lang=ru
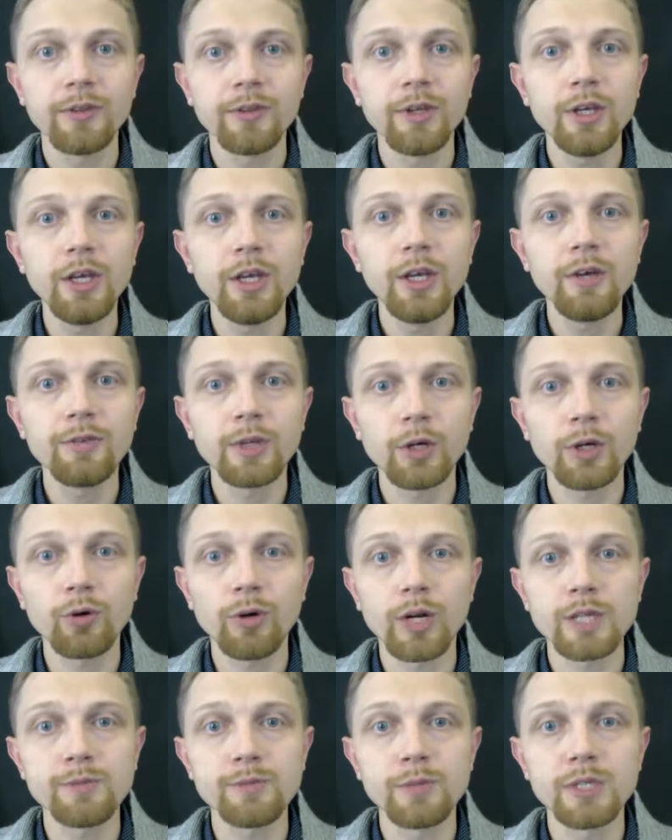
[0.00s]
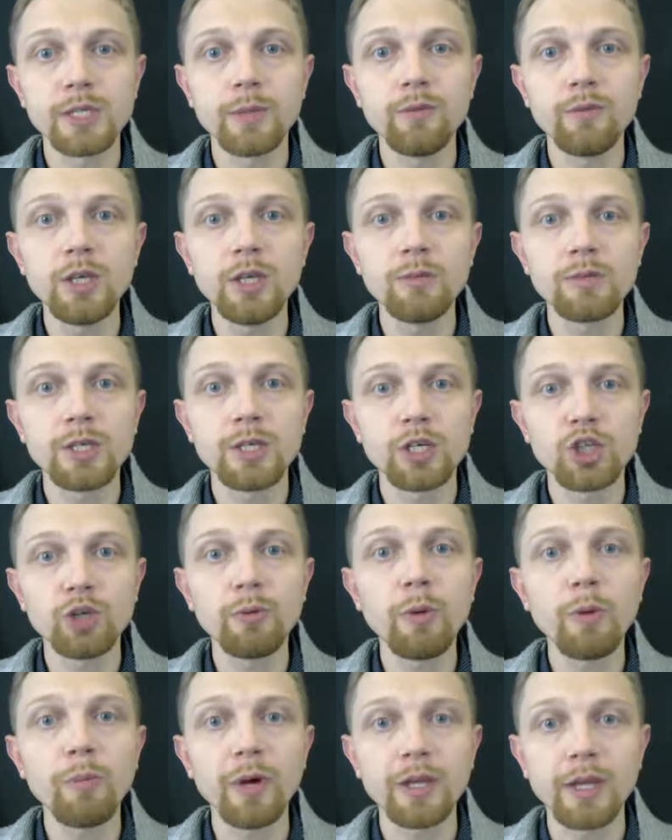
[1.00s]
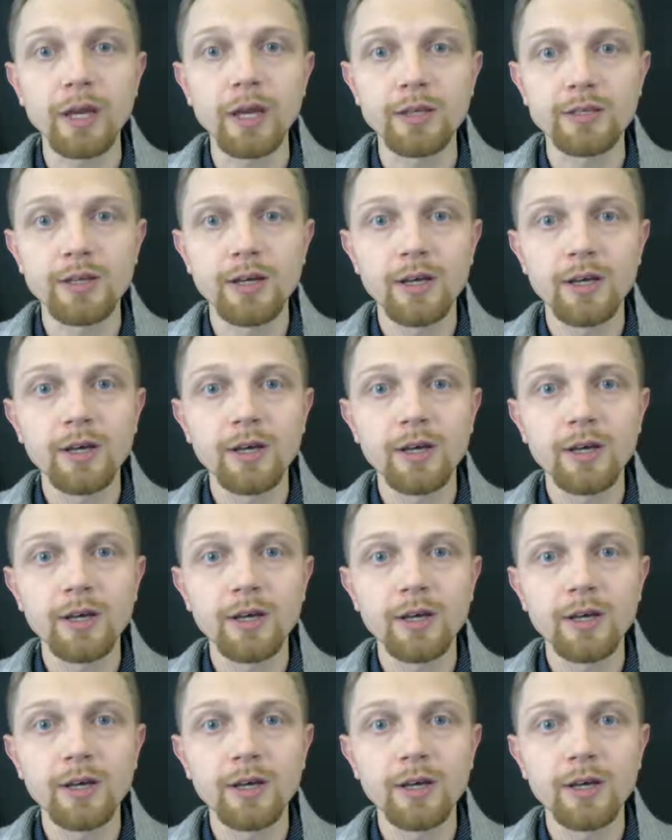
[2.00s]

и второй раз мы с ним видимся, чтобы понять,